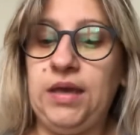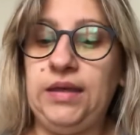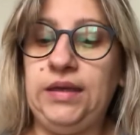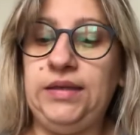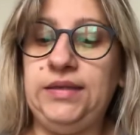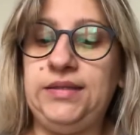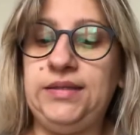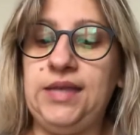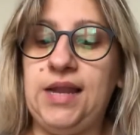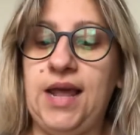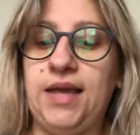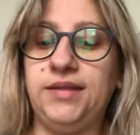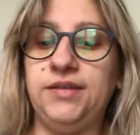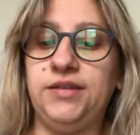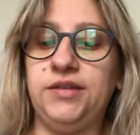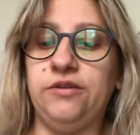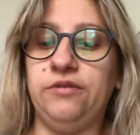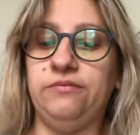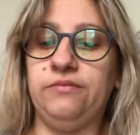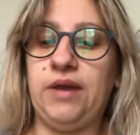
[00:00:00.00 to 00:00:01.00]
Il
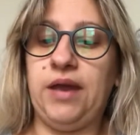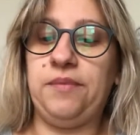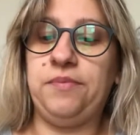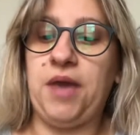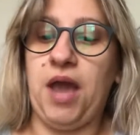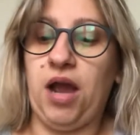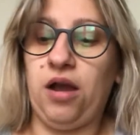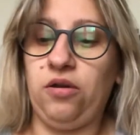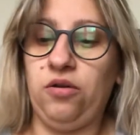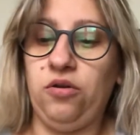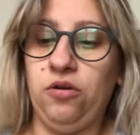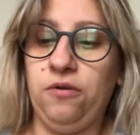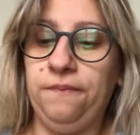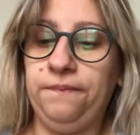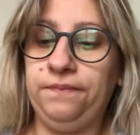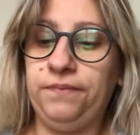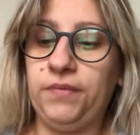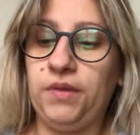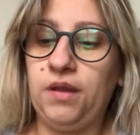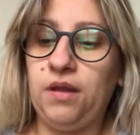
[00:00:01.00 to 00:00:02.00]
silenzio è bianco.
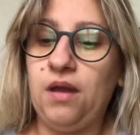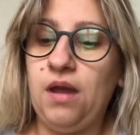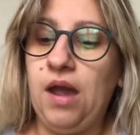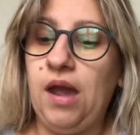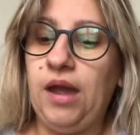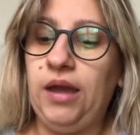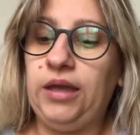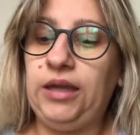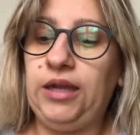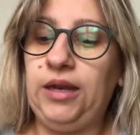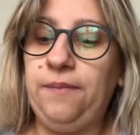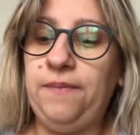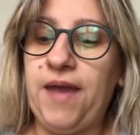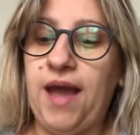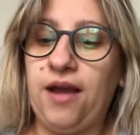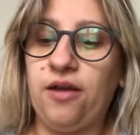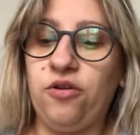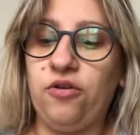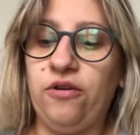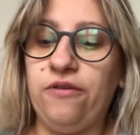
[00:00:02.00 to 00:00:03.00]
Il
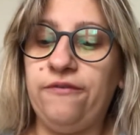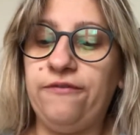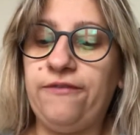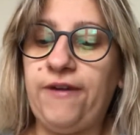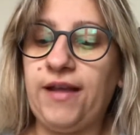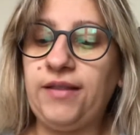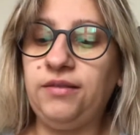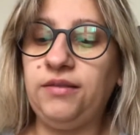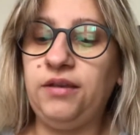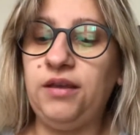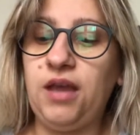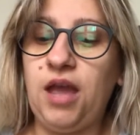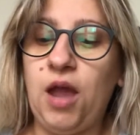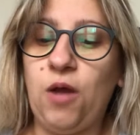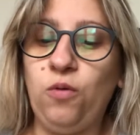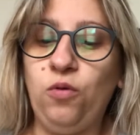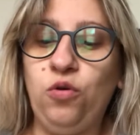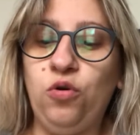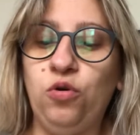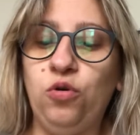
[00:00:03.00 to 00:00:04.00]
bianco infatti è
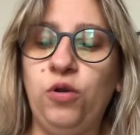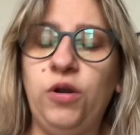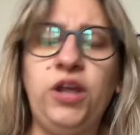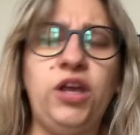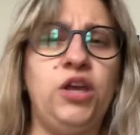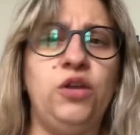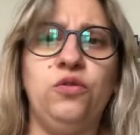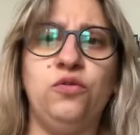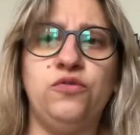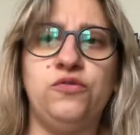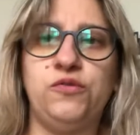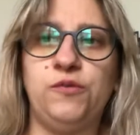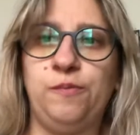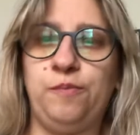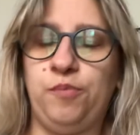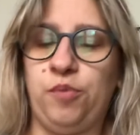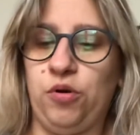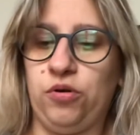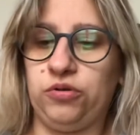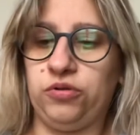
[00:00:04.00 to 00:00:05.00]
un colore che non
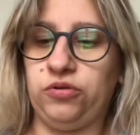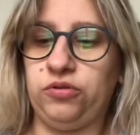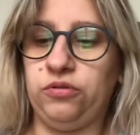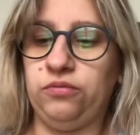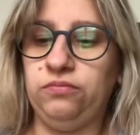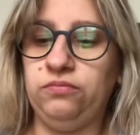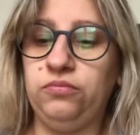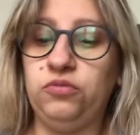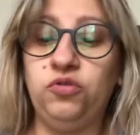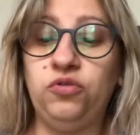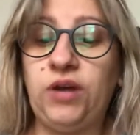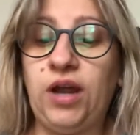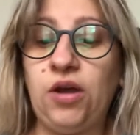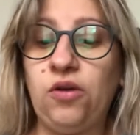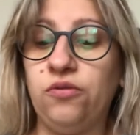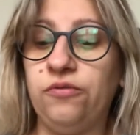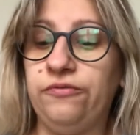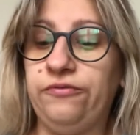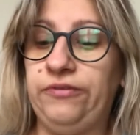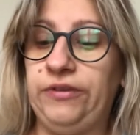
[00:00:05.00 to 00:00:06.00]
sopporto, non ha
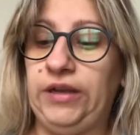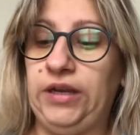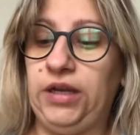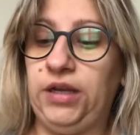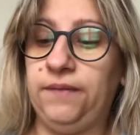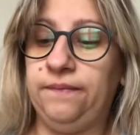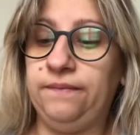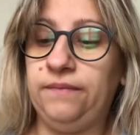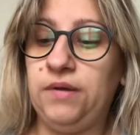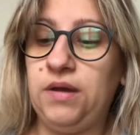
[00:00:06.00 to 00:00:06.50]
confini.